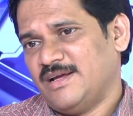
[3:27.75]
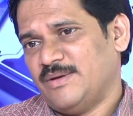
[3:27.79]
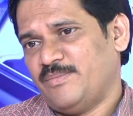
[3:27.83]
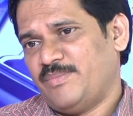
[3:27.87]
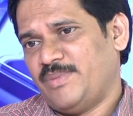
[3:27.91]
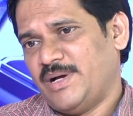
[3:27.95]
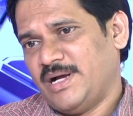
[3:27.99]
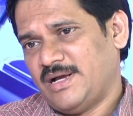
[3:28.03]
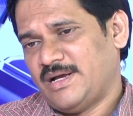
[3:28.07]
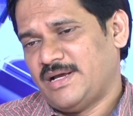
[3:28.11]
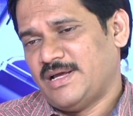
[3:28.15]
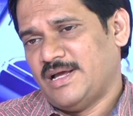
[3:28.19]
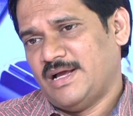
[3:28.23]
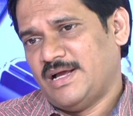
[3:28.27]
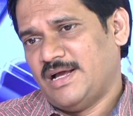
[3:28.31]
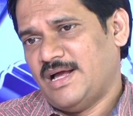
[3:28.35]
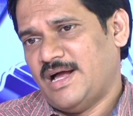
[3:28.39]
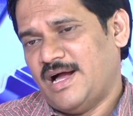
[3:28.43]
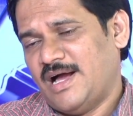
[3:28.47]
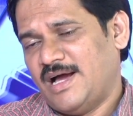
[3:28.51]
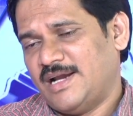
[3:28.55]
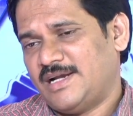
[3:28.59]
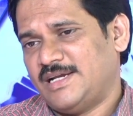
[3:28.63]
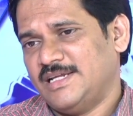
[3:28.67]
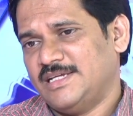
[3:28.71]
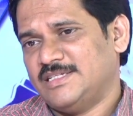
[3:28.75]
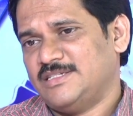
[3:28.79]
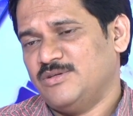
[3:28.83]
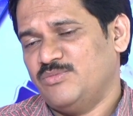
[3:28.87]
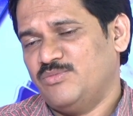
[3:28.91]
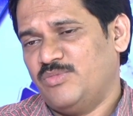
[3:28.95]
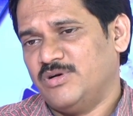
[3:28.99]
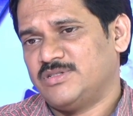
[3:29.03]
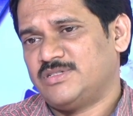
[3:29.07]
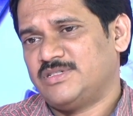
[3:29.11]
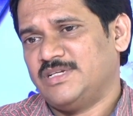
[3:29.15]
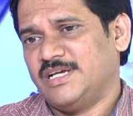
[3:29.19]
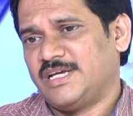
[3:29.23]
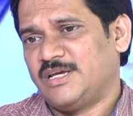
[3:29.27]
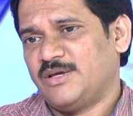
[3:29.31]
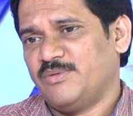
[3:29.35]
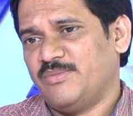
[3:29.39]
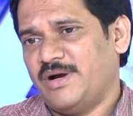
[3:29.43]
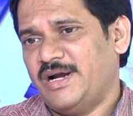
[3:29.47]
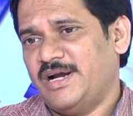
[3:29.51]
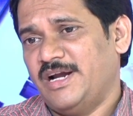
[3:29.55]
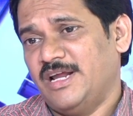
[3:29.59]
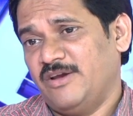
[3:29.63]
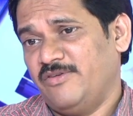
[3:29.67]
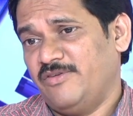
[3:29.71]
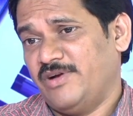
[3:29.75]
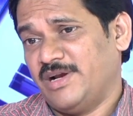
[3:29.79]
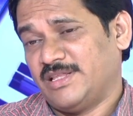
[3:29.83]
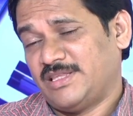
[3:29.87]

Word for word: పక్కాగా ఆర్టీసీ బస్సు ఎక్కి మహిళలు